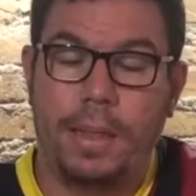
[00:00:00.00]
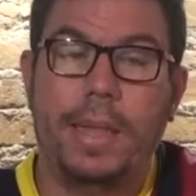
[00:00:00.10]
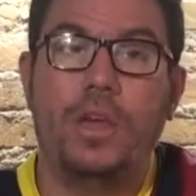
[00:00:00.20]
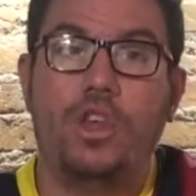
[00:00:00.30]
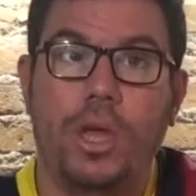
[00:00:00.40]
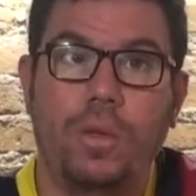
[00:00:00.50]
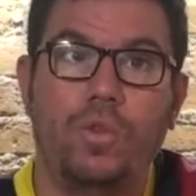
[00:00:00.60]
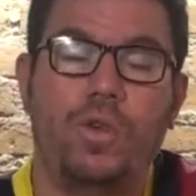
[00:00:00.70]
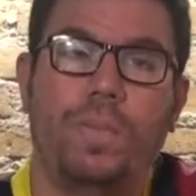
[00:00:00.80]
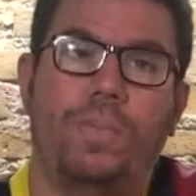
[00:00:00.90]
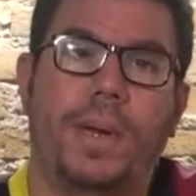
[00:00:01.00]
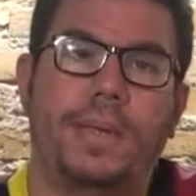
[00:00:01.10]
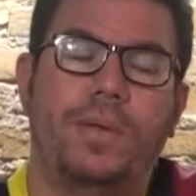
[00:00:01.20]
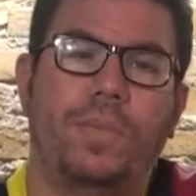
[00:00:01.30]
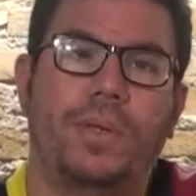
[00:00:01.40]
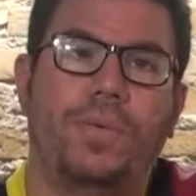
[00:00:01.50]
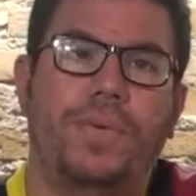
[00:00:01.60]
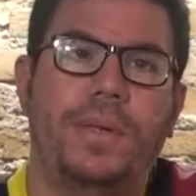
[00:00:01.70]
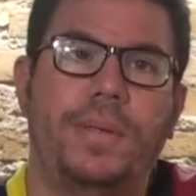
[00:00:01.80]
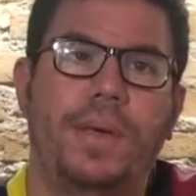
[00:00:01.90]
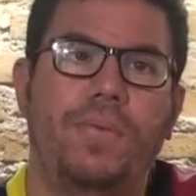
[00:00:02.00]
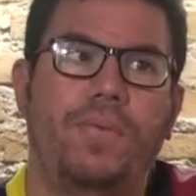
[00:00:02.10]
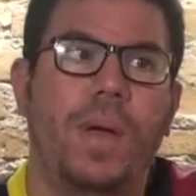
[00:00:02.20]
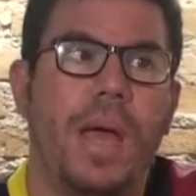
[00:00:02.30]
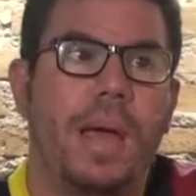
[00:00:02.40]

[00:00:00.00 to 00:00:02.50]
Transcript: deixando o time do Brasil mais ofensivo,